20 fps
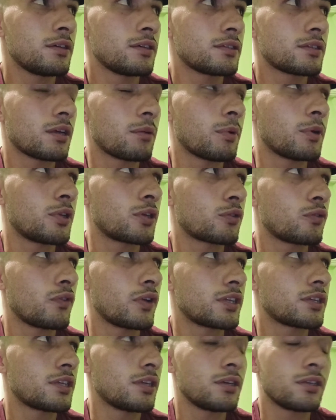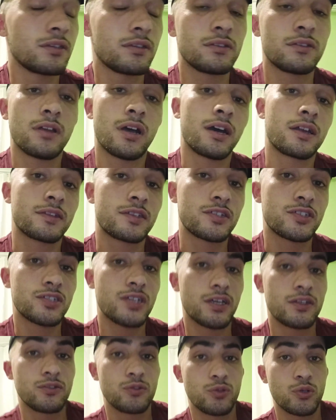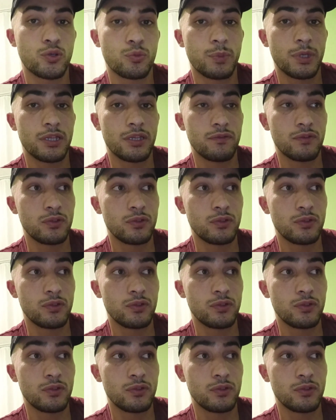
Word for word: Tabanı kuvvetle artıştaydı normalde